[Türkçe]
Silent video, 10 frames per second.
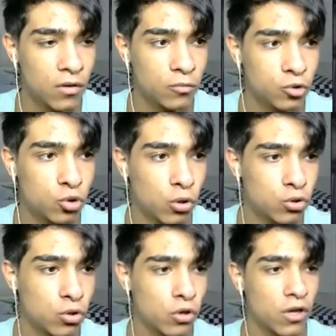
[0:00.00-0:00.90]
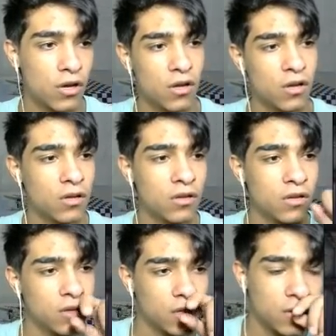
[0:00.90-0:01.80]
Bu çok zor ya.
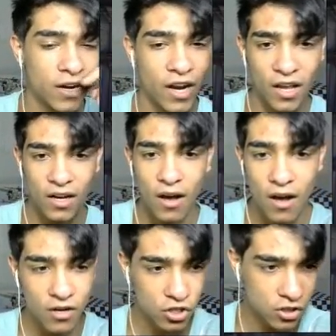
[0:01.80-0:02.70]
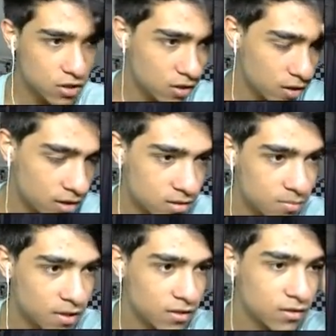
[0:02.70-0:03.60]
Renkle karıştı resmen.